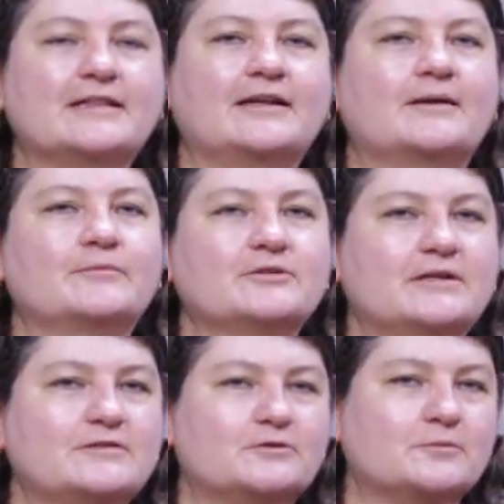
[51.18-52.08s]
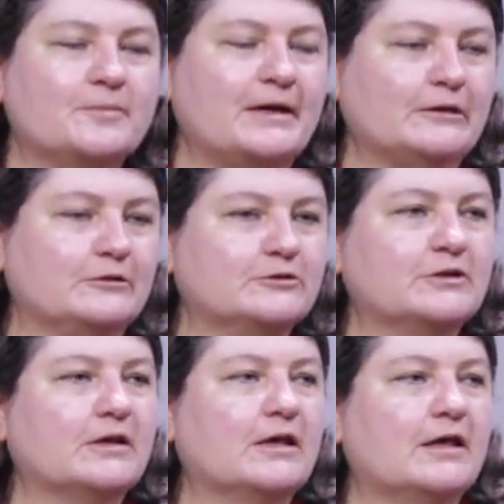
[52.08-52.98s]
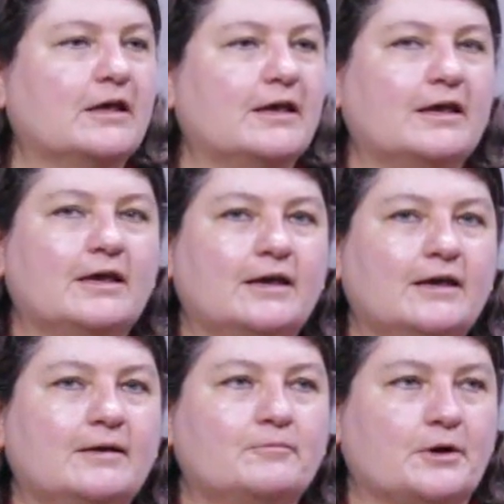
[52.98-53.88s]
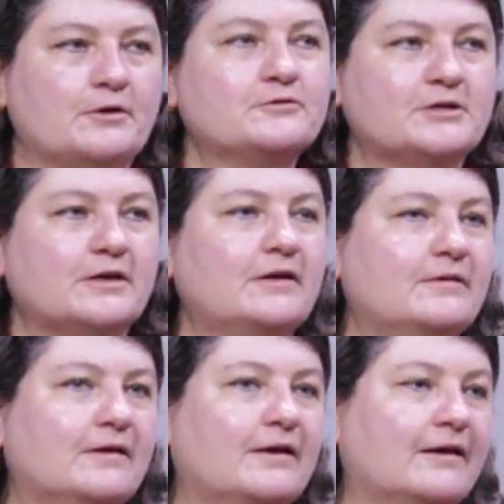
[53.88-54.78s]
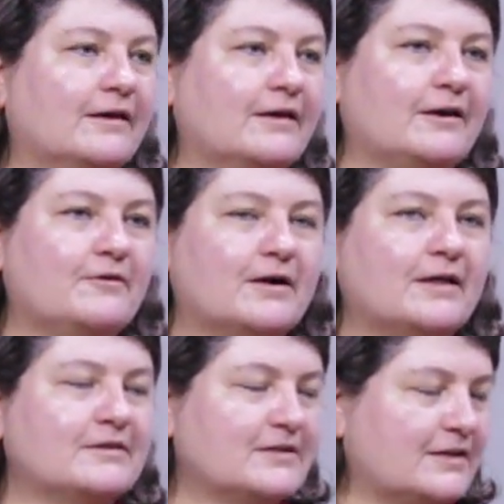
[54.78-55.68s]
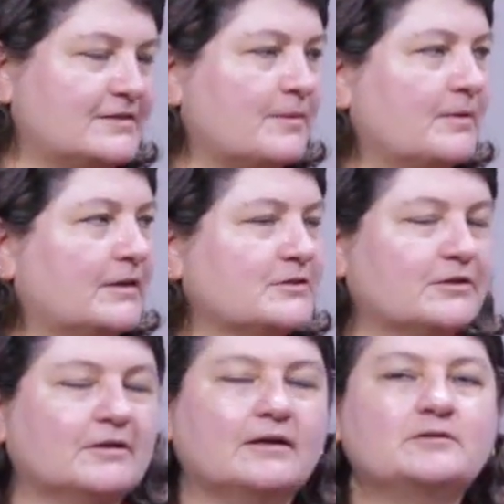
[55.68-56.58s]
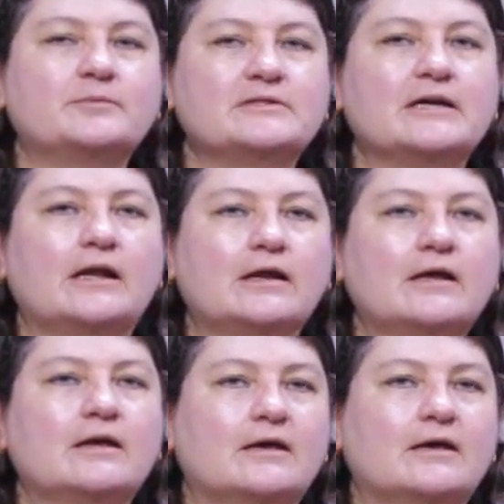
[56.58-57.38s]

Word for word: que tenemos en estos momentos. Eh, bueno, sí, eh, quiero agradecer esta invitación tan especial